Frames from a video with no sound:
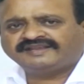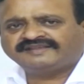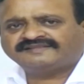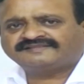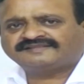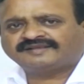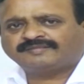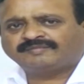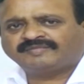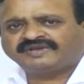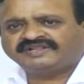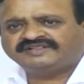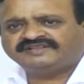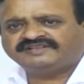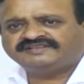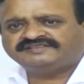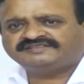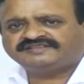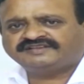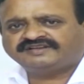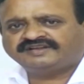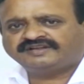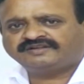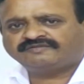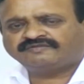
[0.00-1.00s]

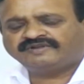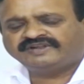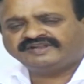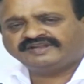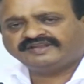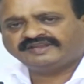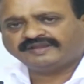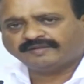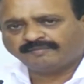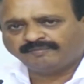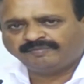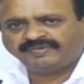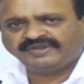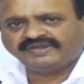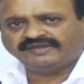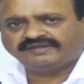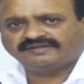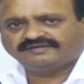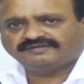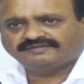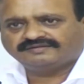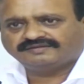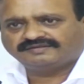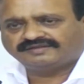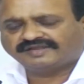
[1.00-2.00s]
సంబంధించినటువంటి ఎంపీ
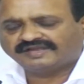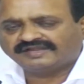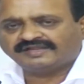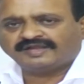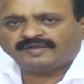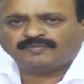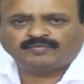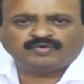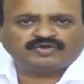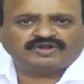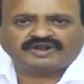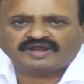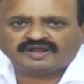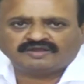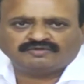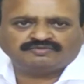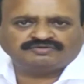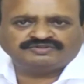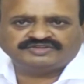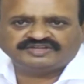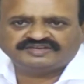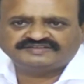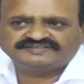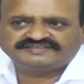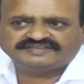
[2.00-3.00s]
దాదాపు నాకు
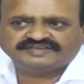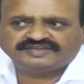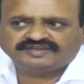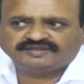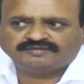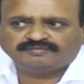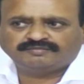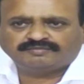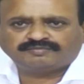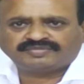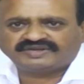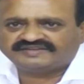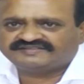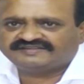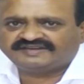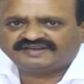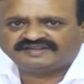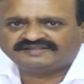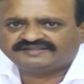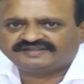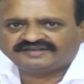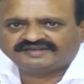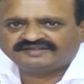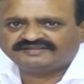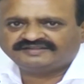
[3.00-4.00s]
తెలిసి
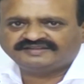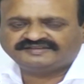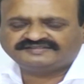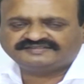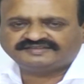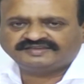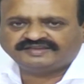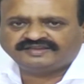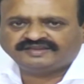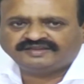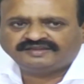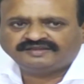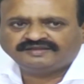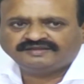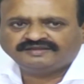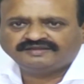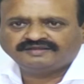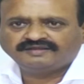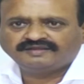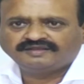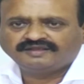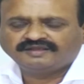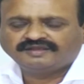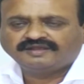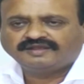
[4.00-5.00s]
ప్రజలందరికీ తెలిసి
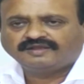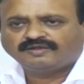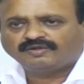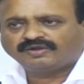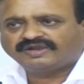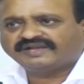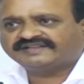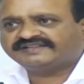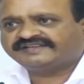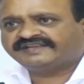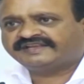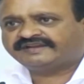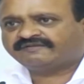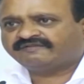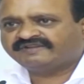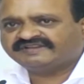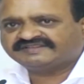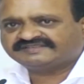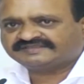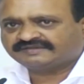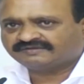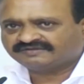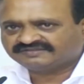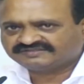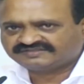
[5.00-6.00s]
గత ఇరవై
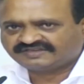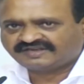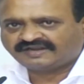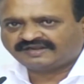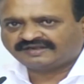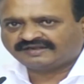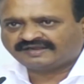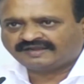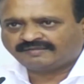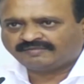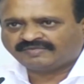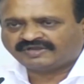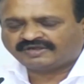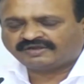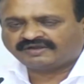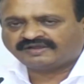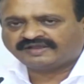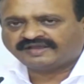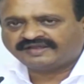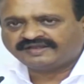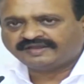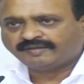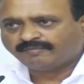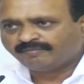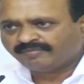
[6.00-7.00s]
సంవత్సరాలుగా మనం కానీ
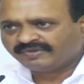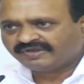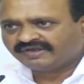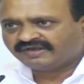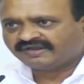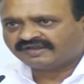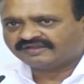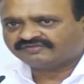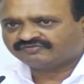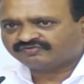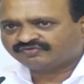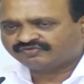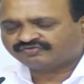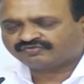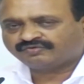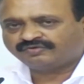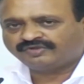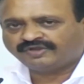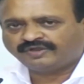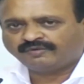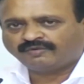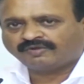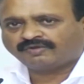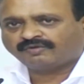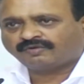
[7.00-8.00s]
ఎంపీలను కానీ చూసుకుంటే
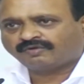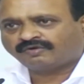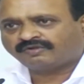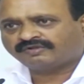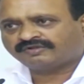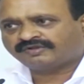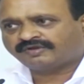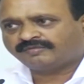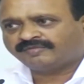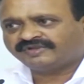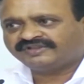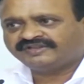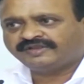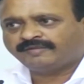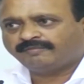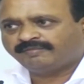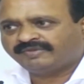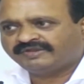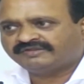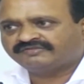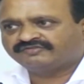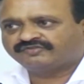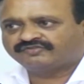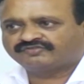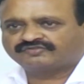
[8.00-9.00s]
ఒక రెండు వందల మంది ఎంపీలను
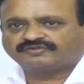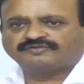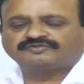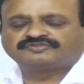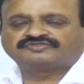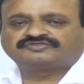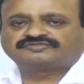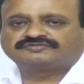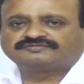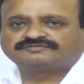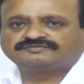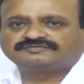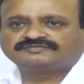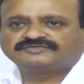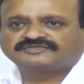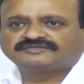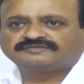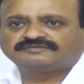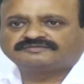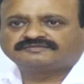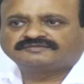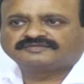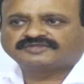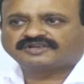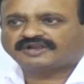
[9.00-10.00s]
చూసుకోవచ్చు
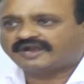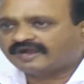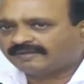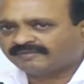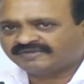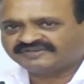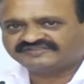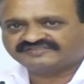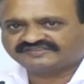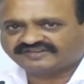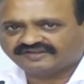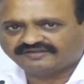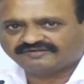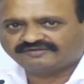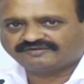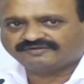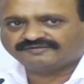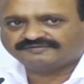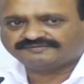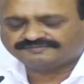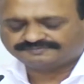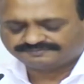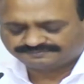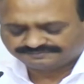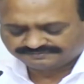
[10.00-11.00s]
కామన్ స్టేట్లో
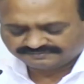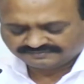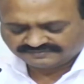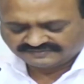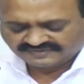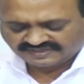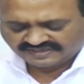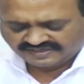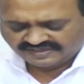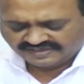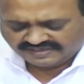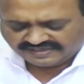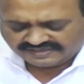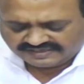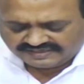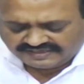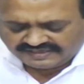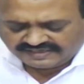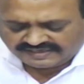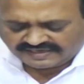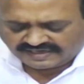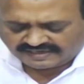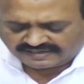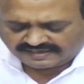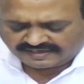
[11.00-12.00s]
ఈ
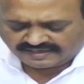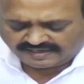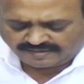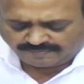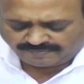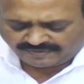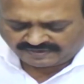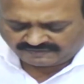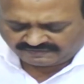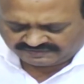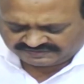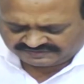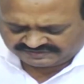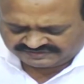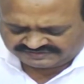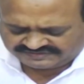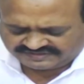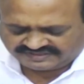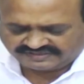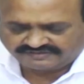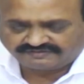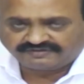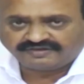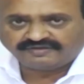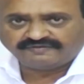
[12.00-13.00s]
రకంగా
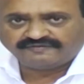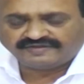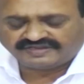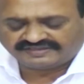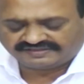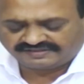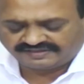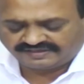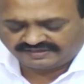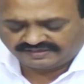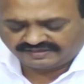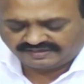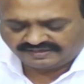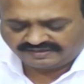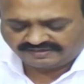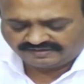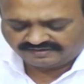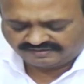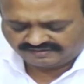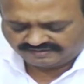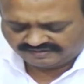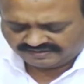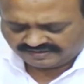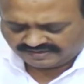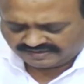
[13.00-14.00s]
ప్రవర్తించేటువంటి వ్యక్తి
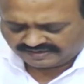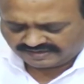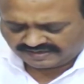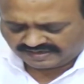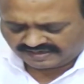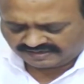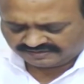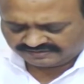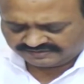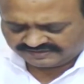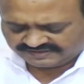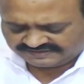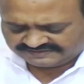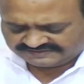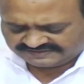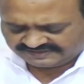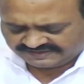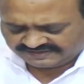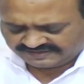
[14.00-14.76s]
నాకు తెలిసి